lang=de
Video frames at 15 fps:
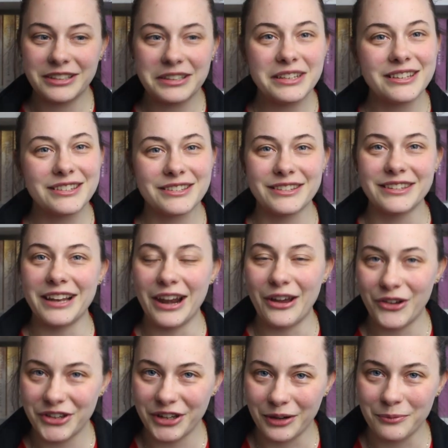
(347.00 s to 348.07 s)
Die ist eine
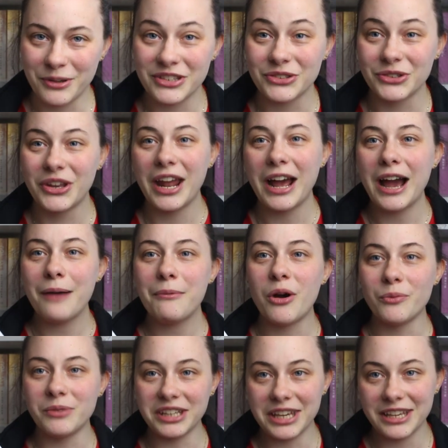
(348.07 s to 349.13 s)
lautere Person, aber
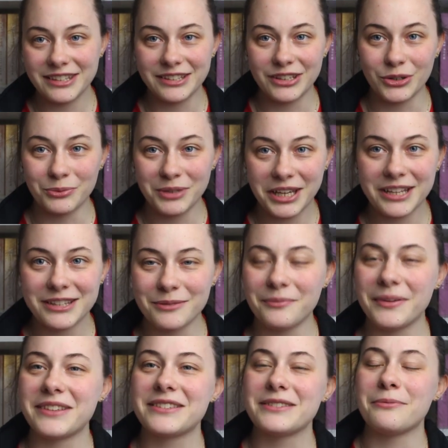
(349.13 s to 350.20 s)
um die geht es nicht. Um die geht es im
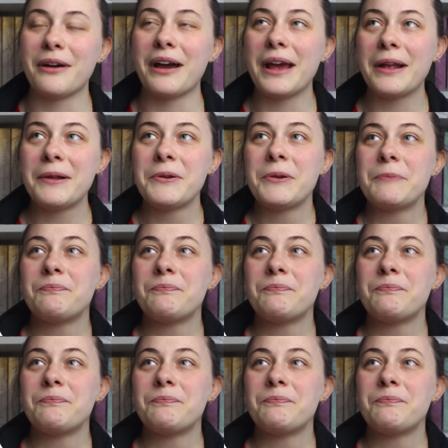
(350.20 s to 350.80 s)
Band 2.